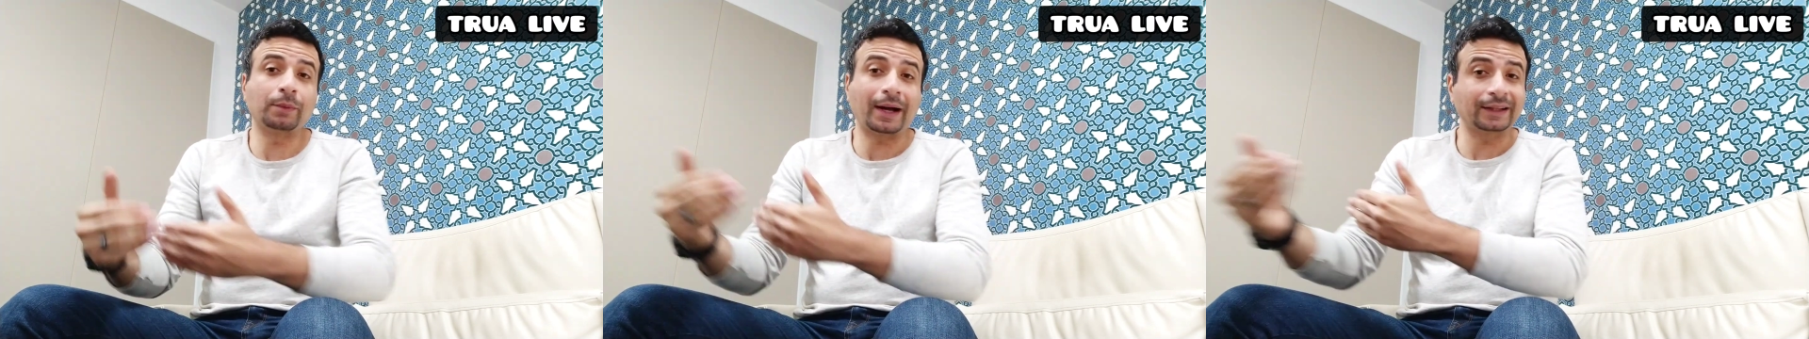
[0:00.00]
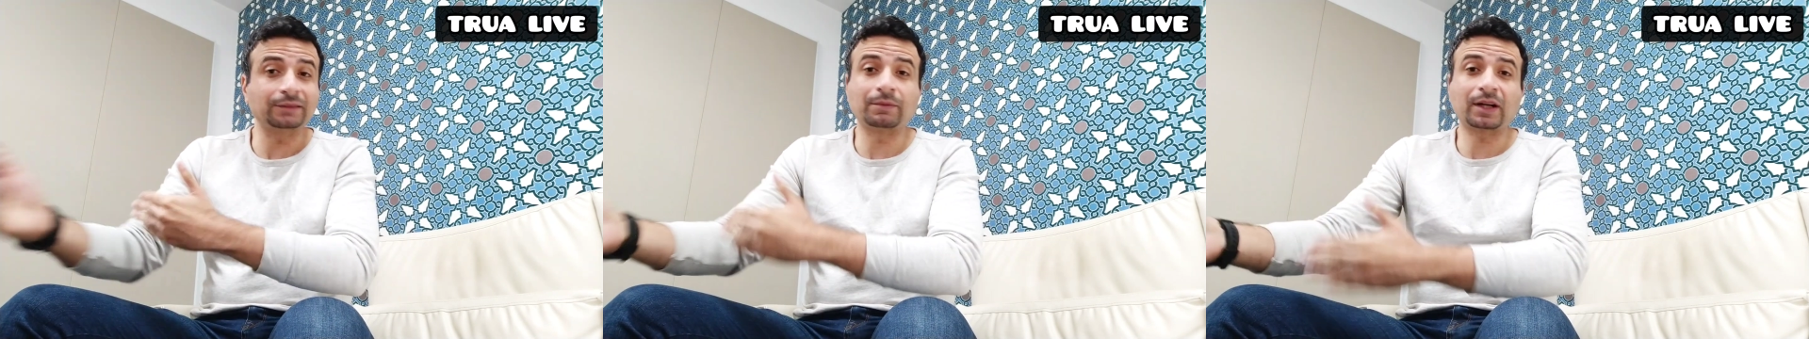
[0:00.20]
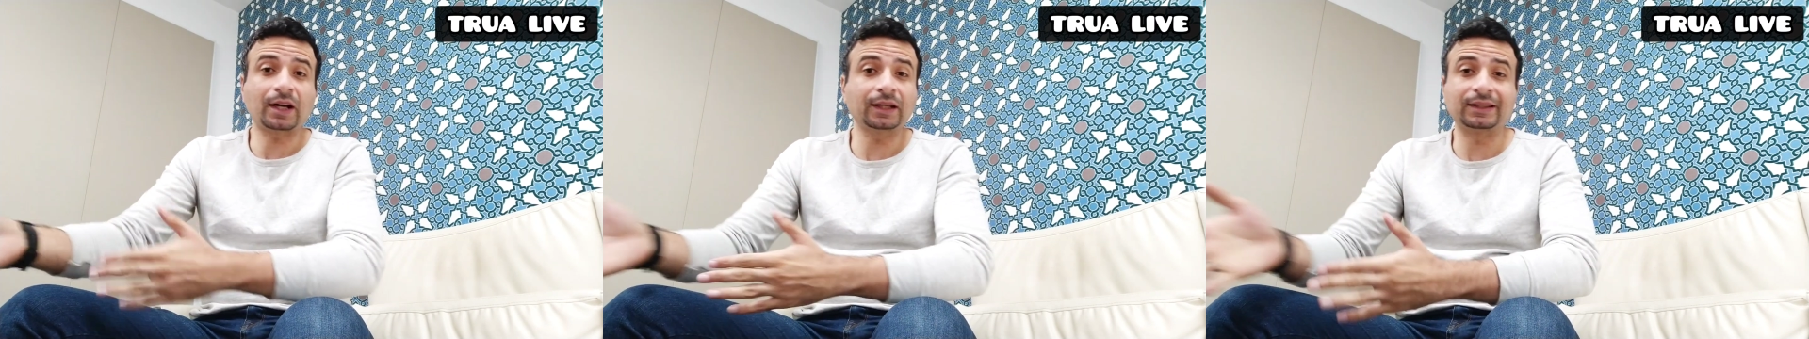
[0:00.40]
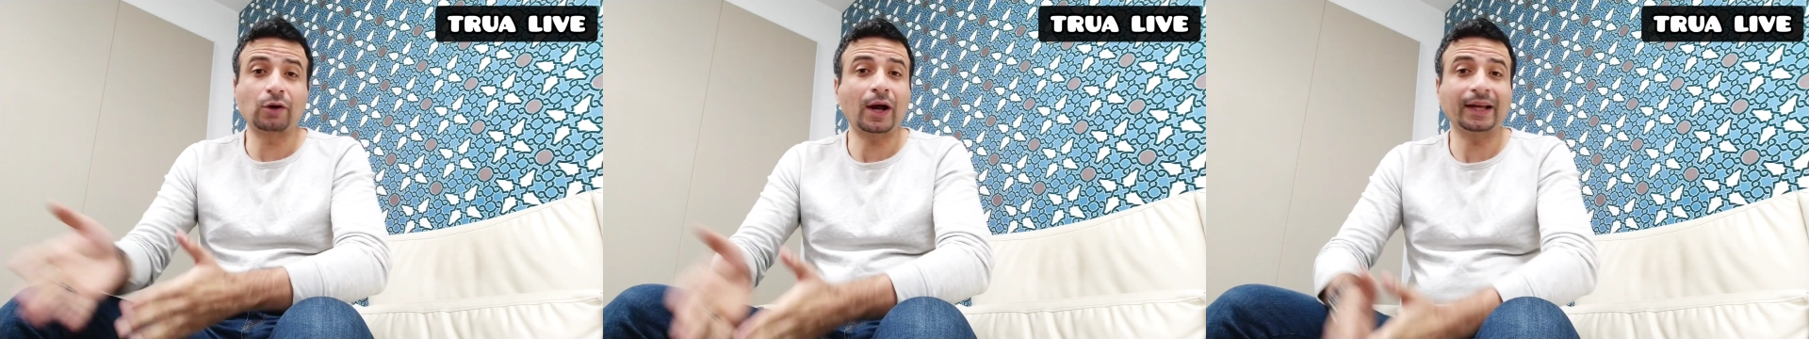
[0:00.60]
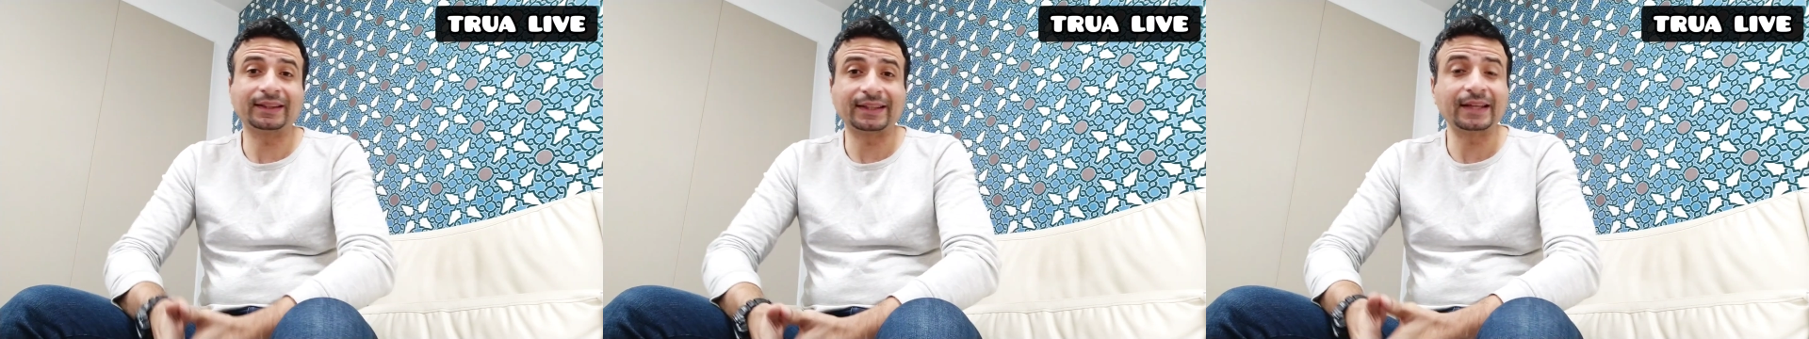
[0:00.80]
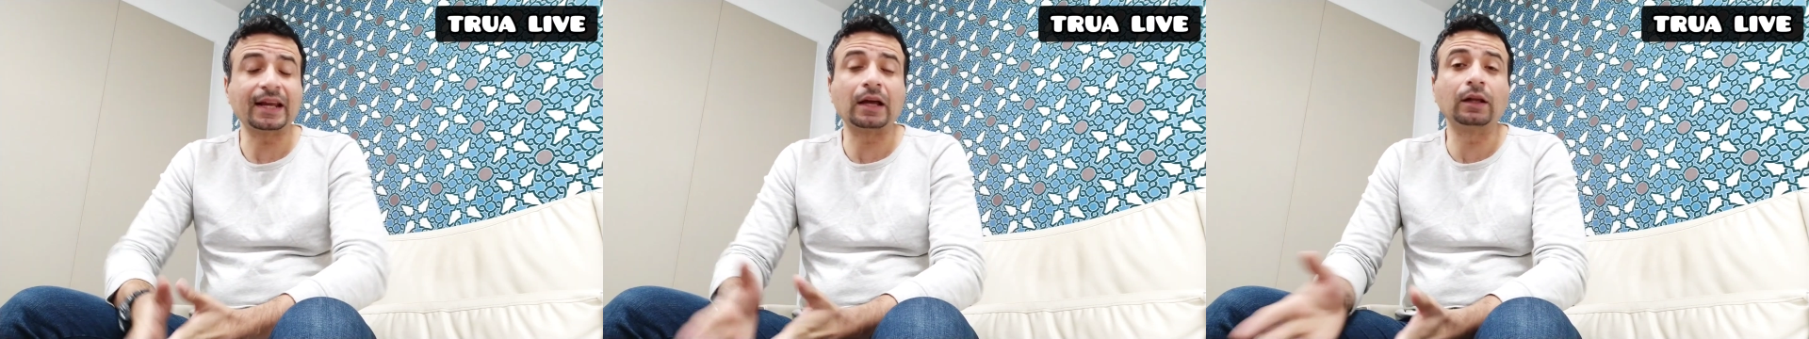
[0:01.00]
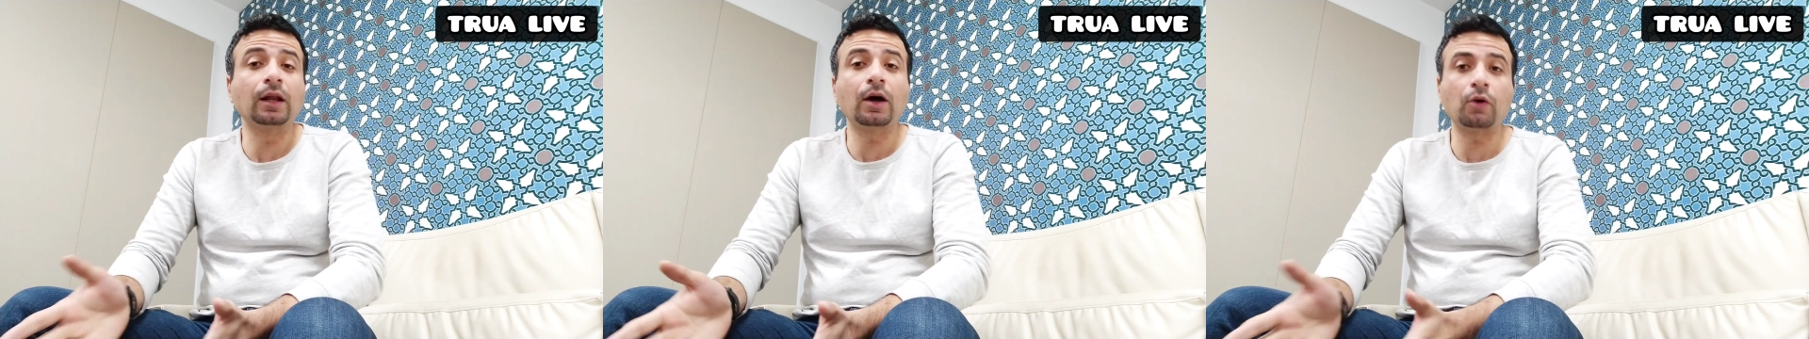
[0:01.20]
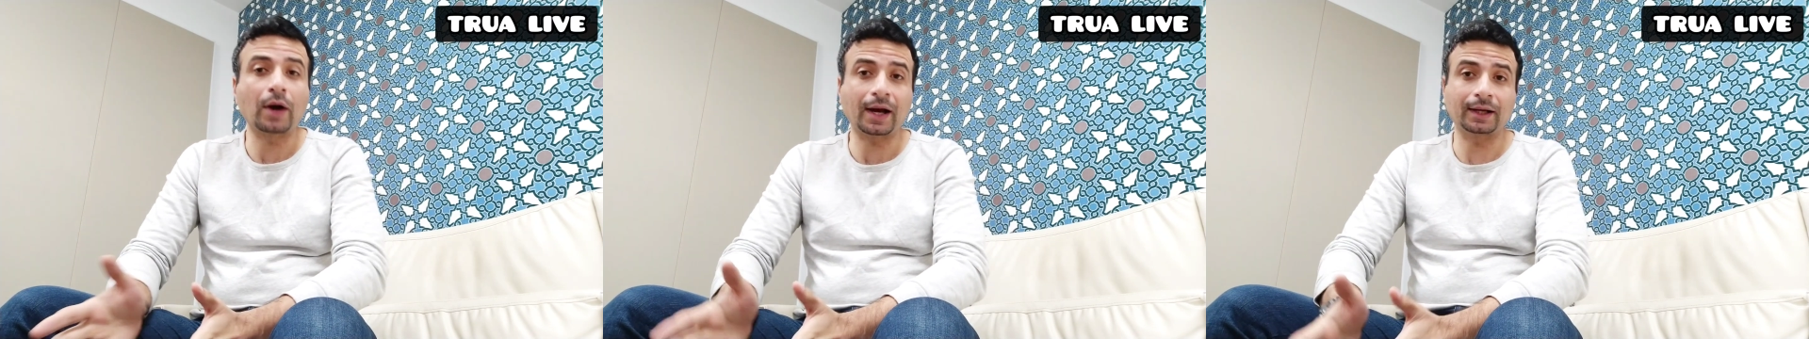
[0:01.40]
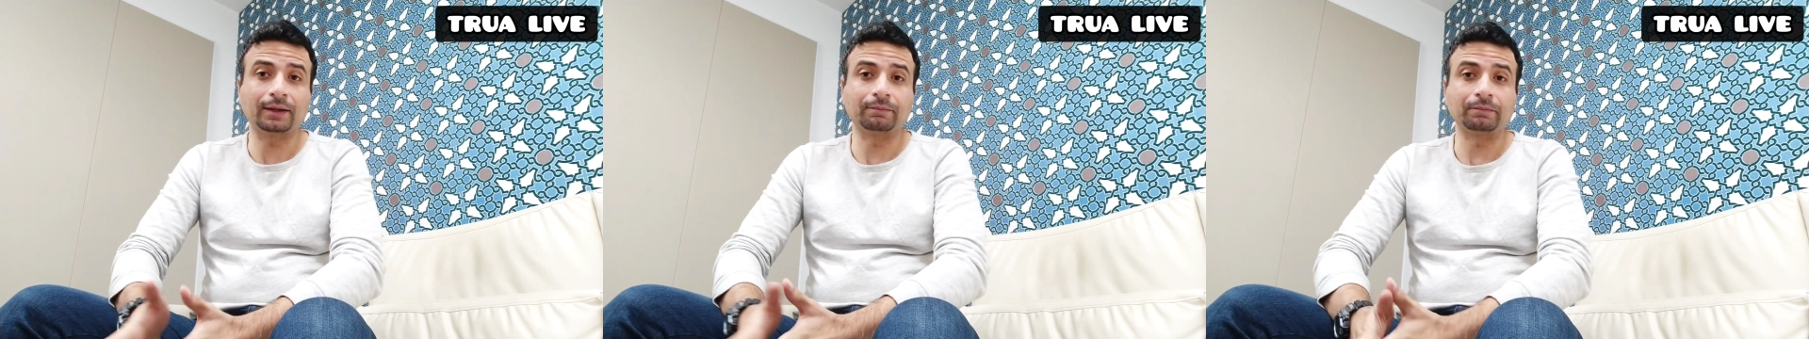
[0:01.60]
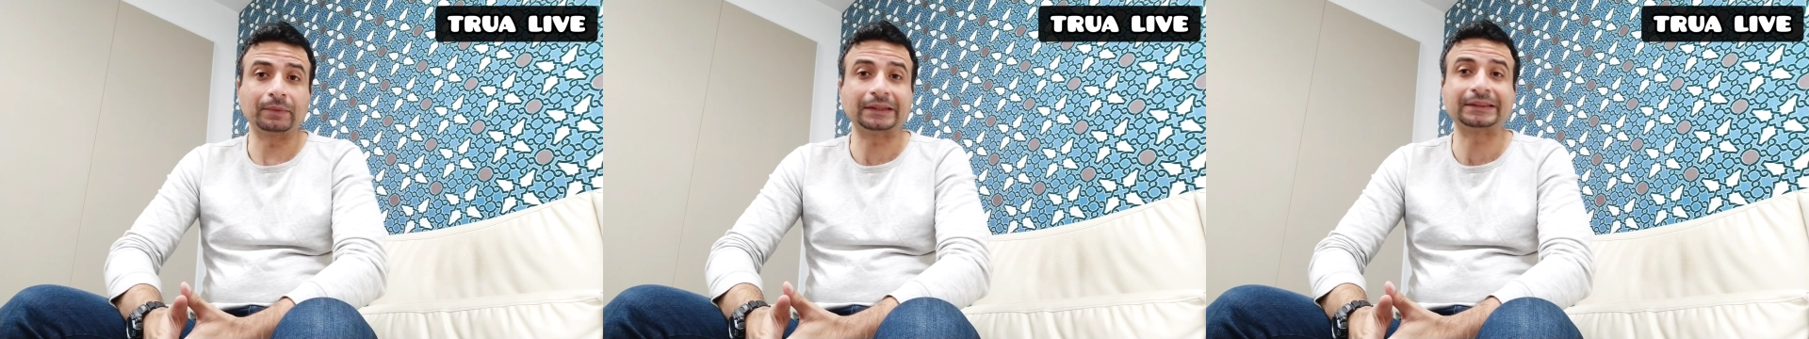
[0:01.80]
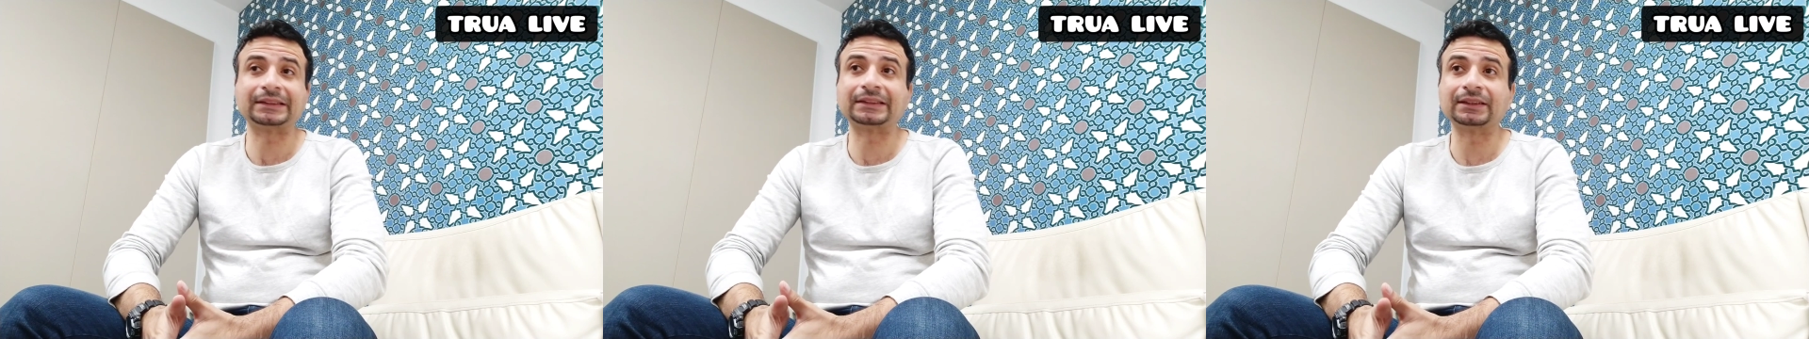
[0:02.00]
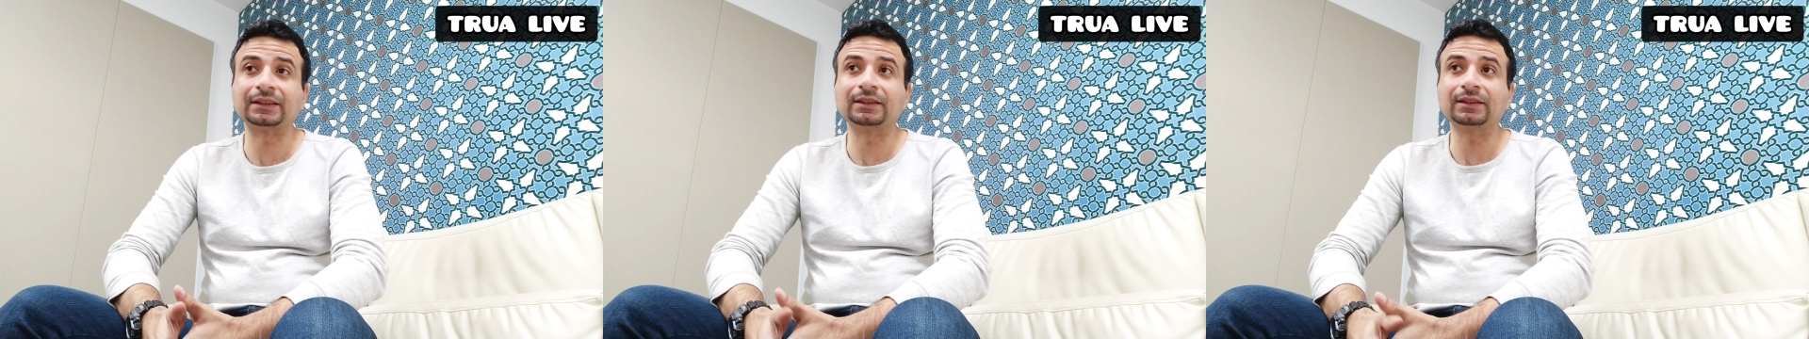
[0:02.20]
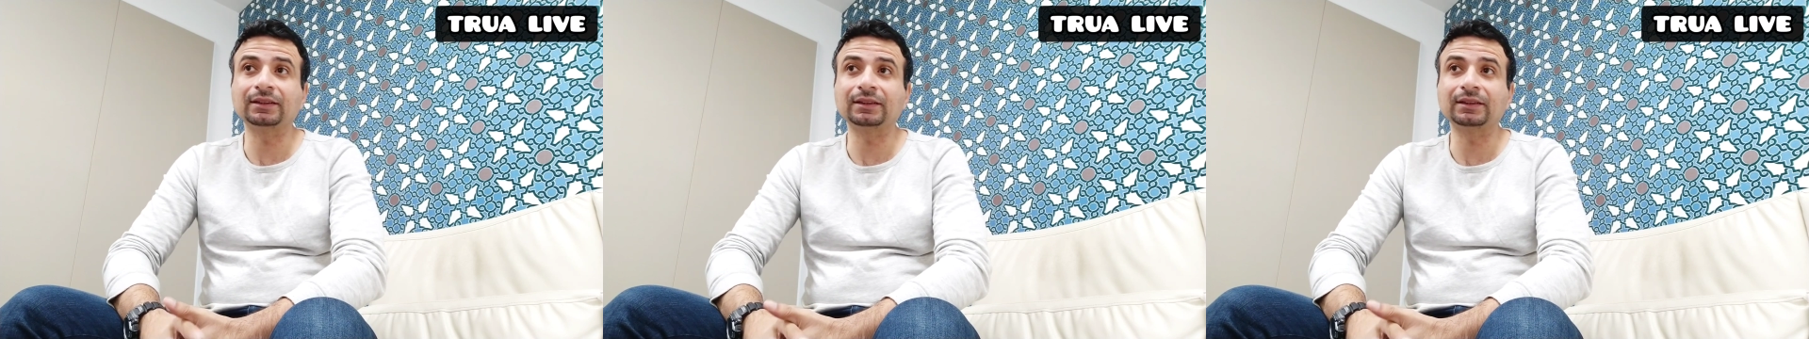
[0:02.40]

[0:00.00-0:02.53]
بعد ما راحت لواحد تاني الله اعلم بس